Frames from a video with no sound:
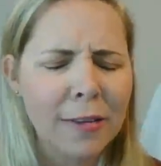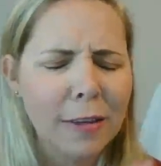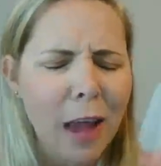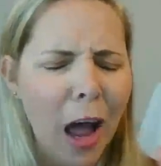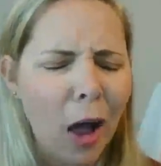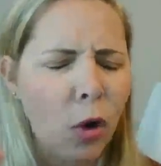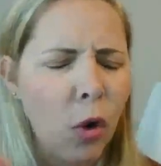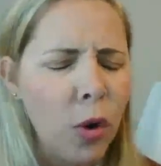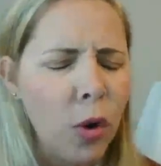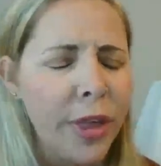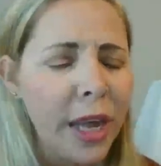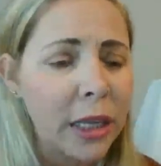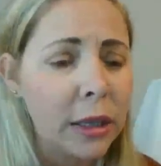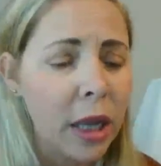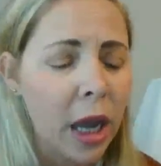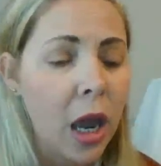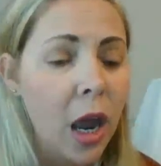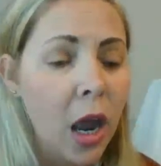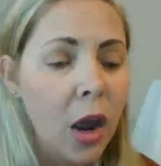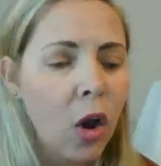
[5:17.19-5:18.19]

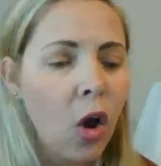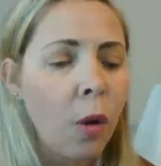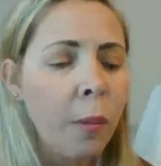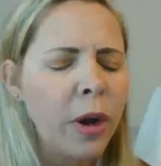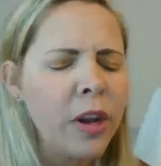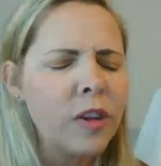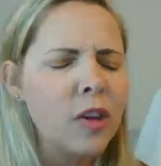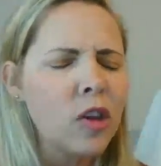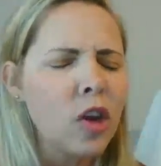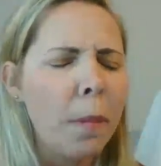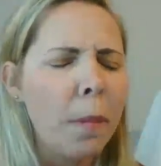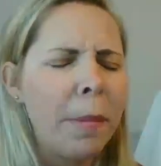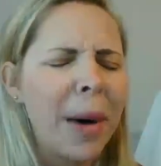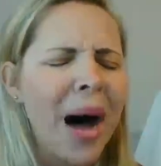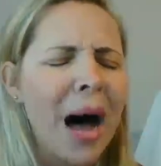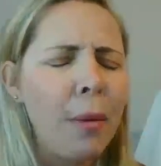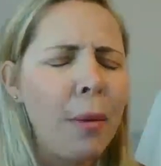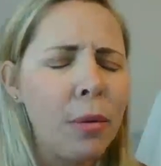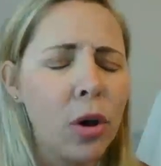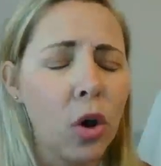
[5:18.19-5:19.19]
Sacúdete, como hizo
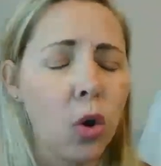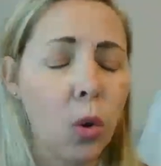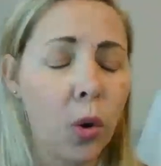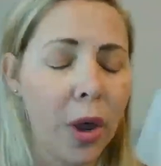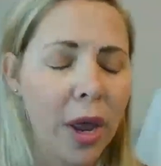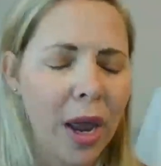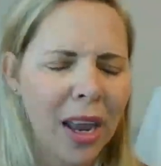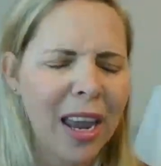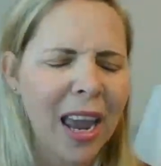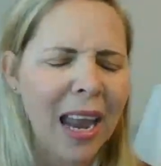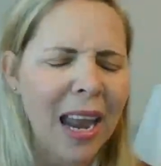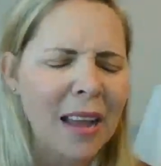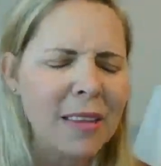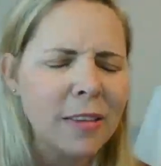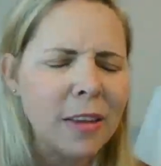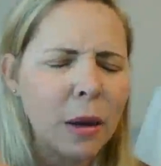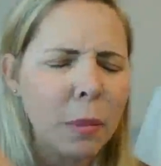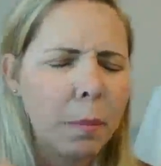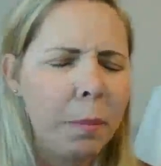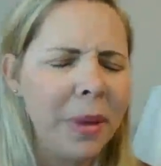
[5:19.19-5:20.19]
Pablo, que la
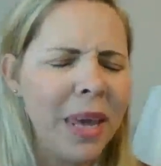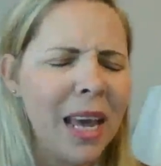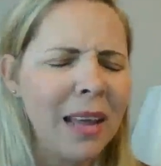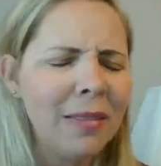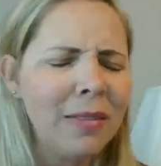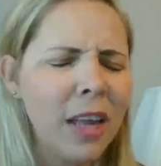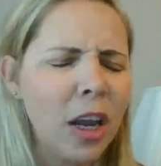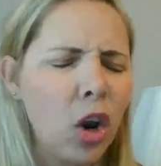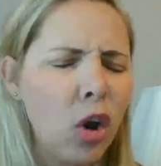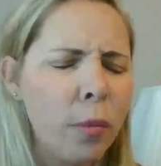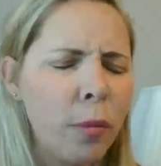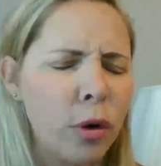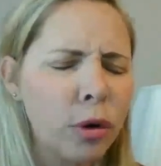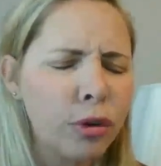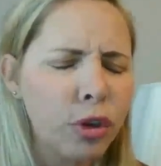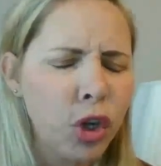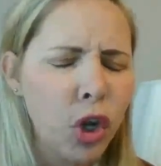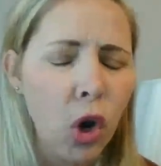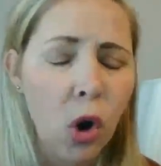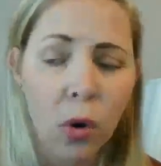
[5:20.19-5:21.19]
serpiente lo
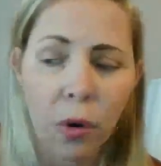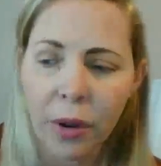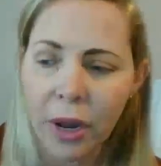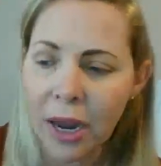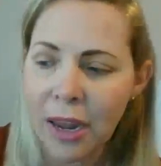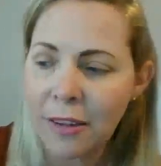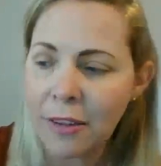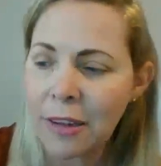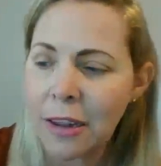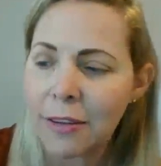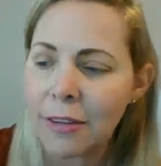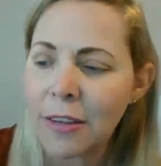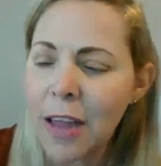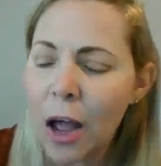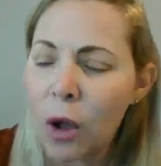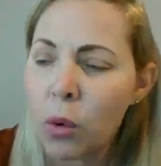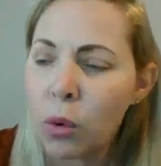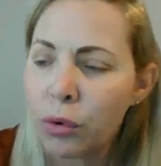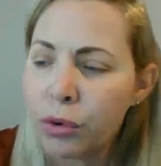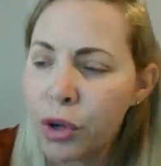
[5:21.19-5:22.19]
mordió y se
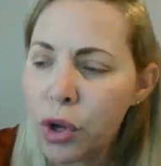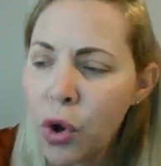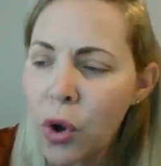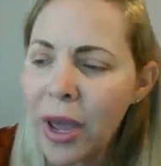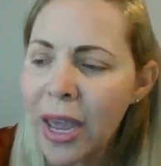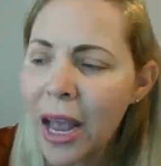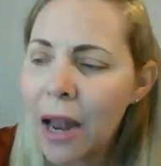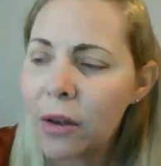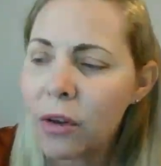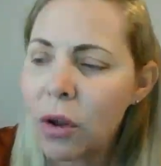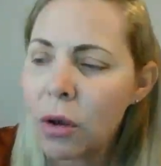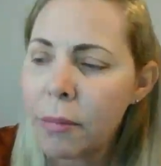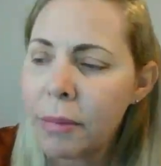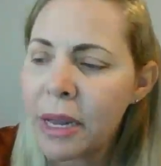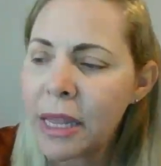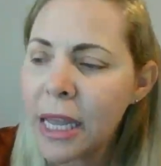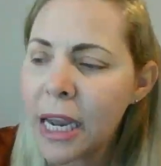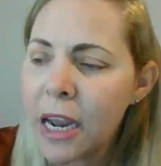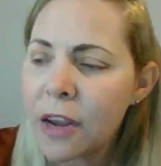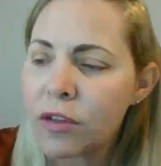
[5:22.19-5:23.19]
sacudió en el
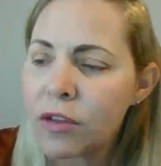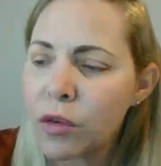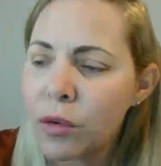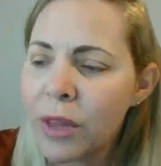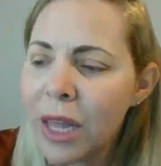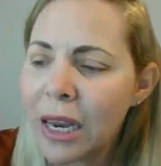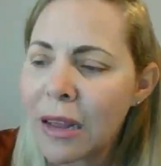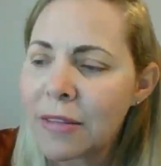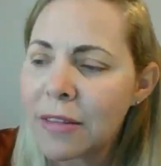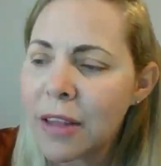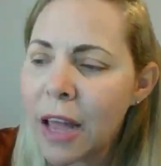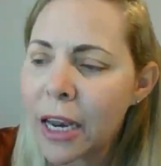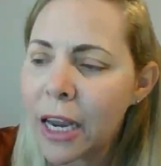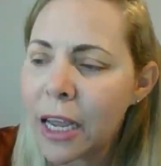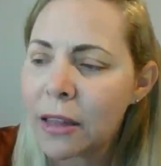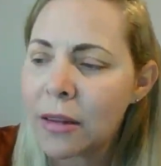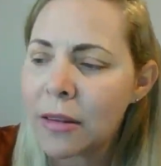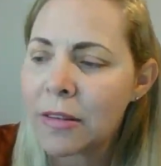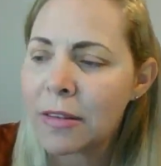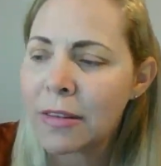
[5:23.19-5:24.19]
nombre de Jesús de
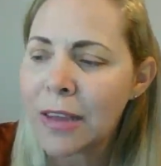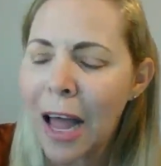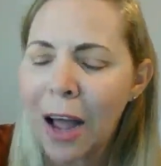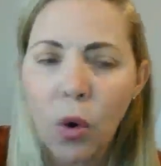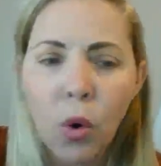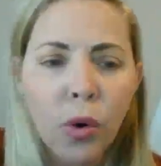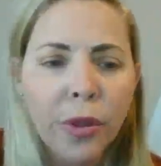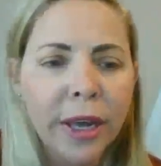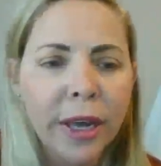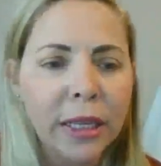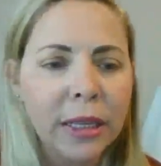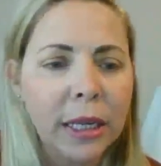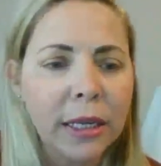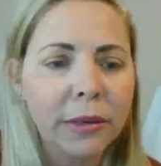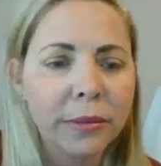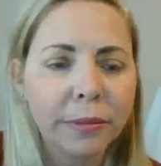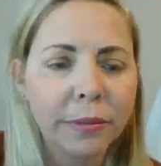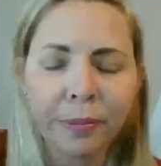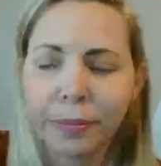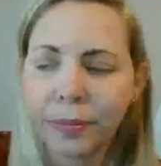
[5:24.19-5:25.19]
Nazaret. Sacúdete.